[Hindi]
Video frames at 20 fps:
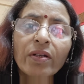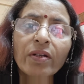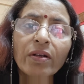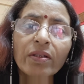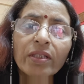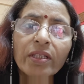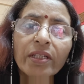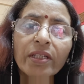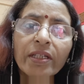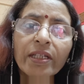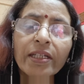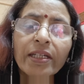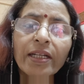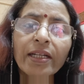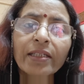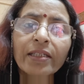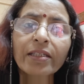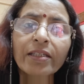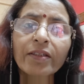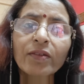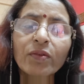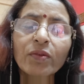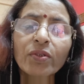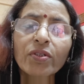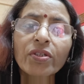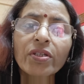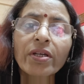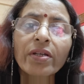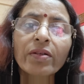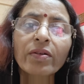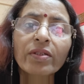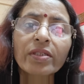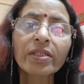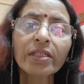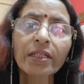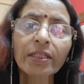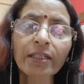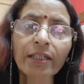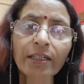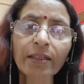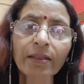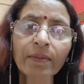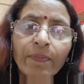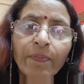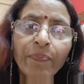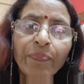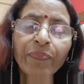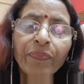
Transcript: और नॉर्दर्न एटलांटिक ओशन और सदर्न